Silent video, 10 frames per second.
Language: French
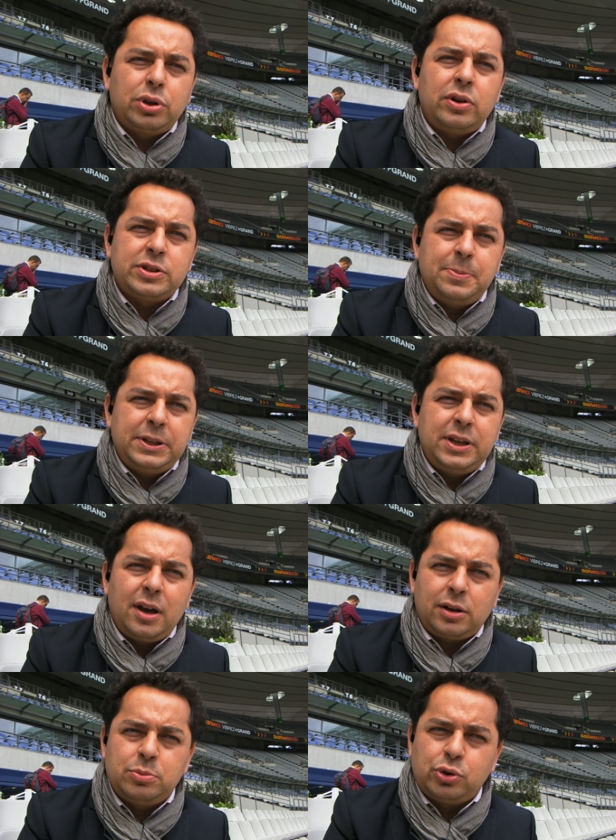le
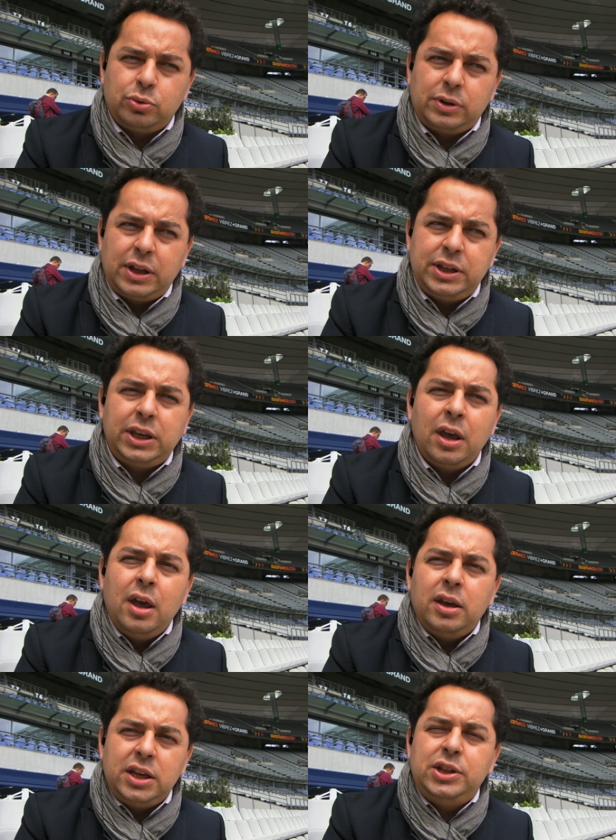transmédia, comme son nom l'indique,
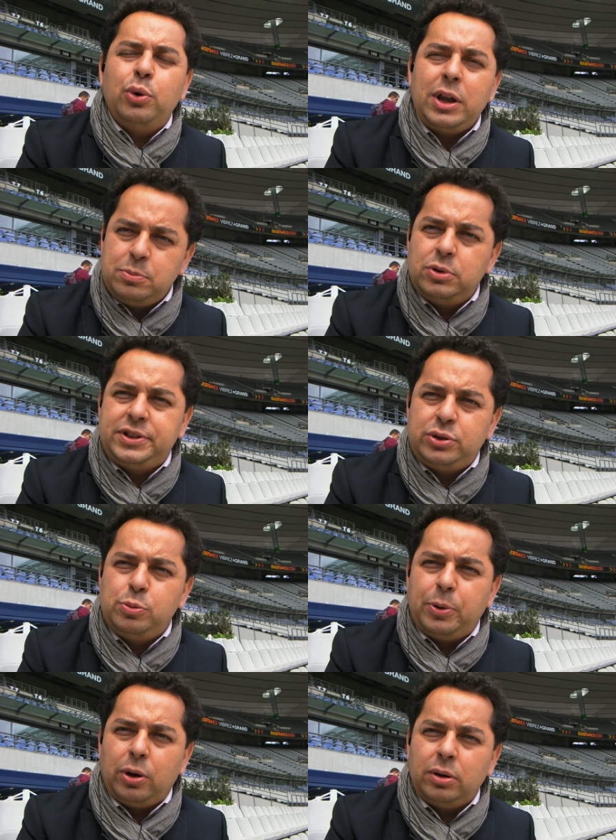il doit être
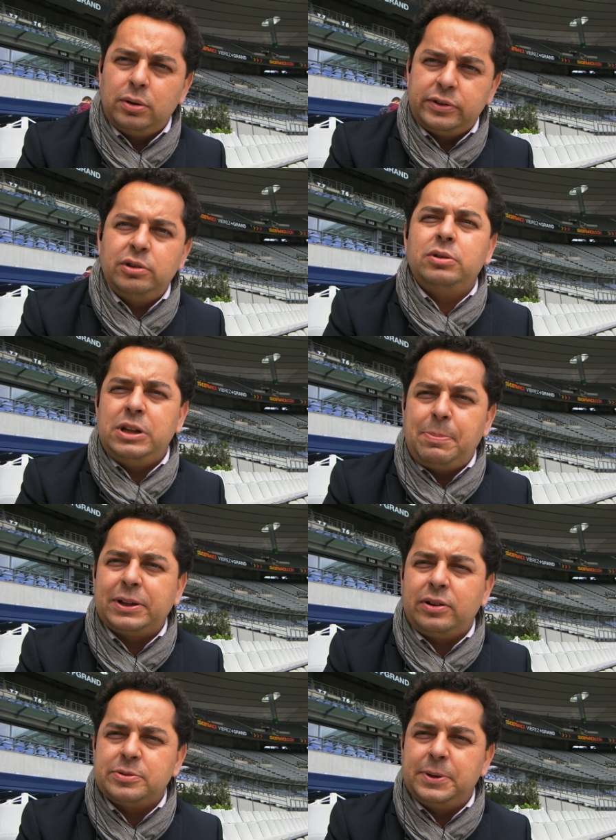multi-support, sinon il n'est pas
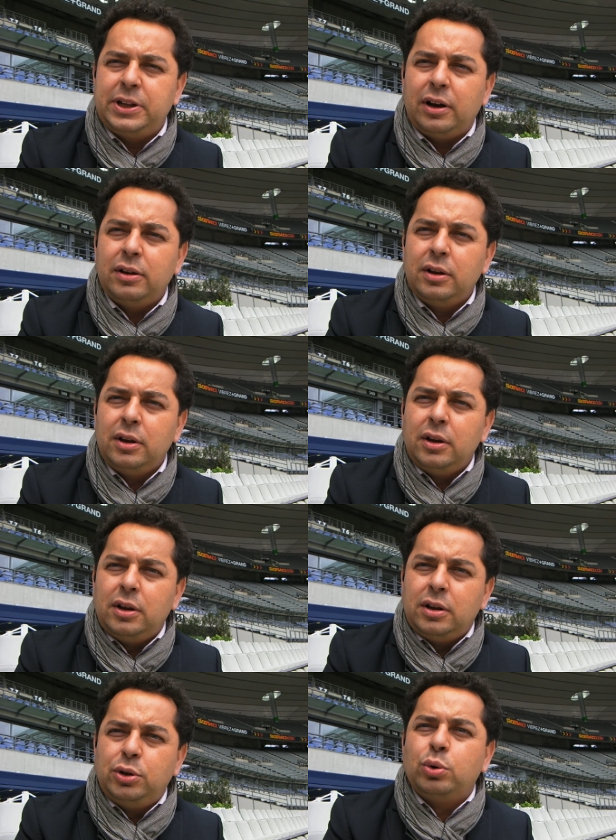transmédia.
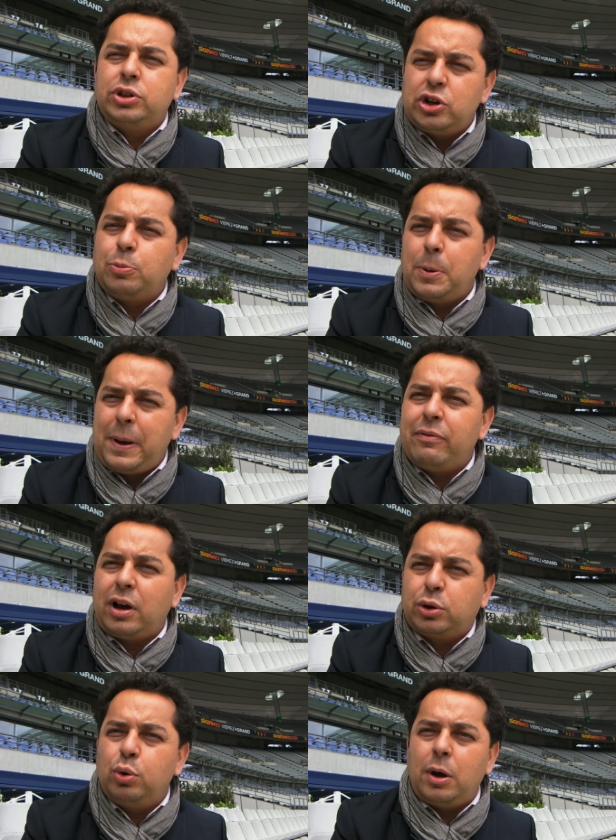Donc déjà, on ne peut pas
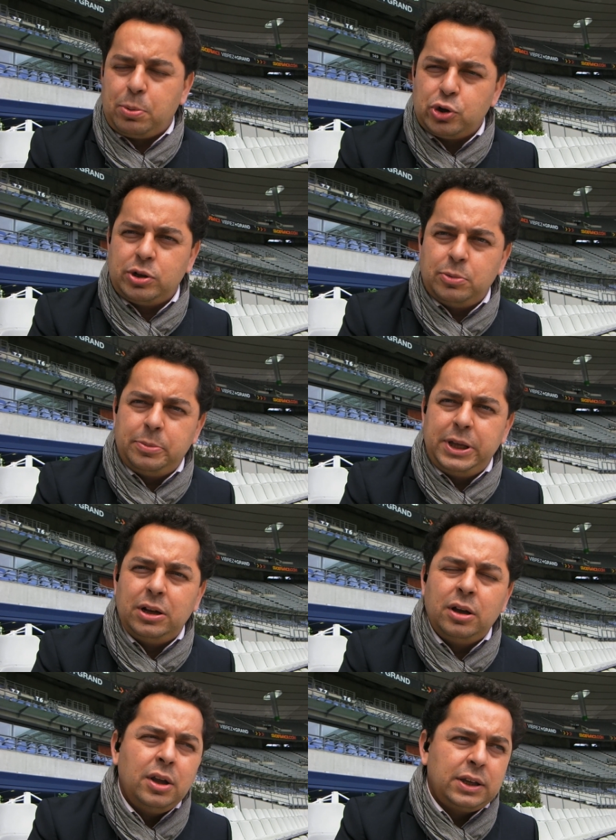avoir qu'un projet
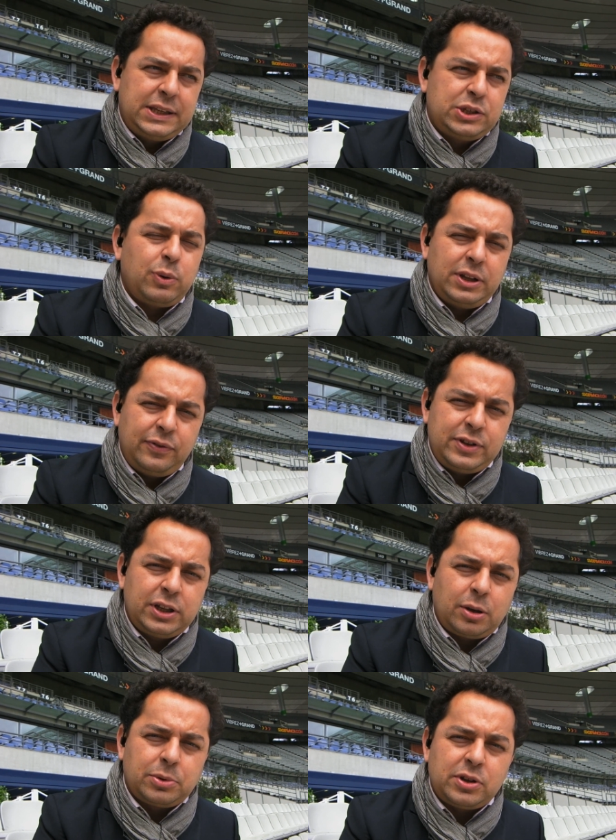mobile qui soit
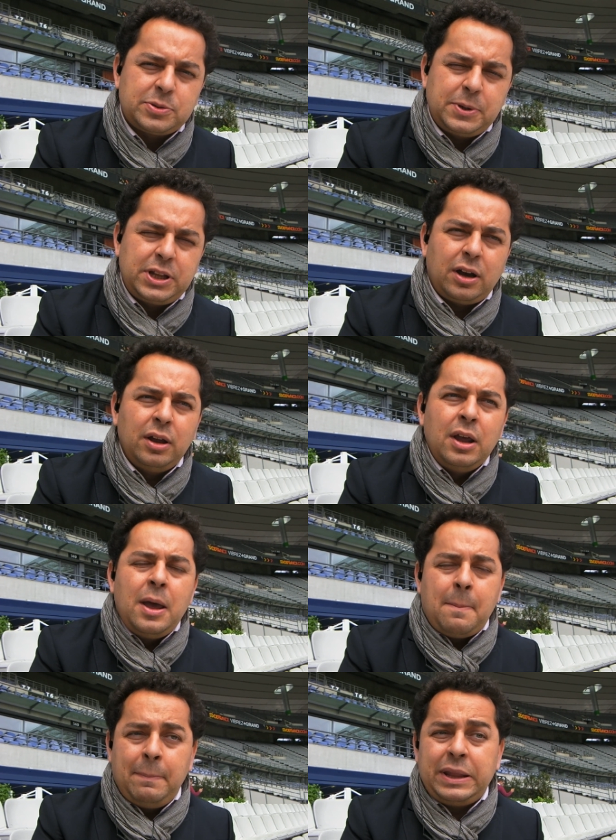défini comme transmédia.
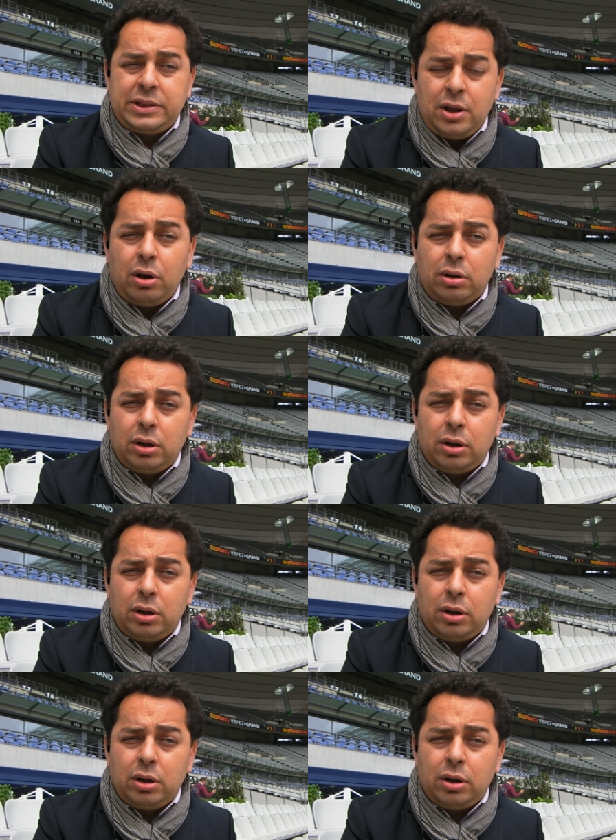Maintenant,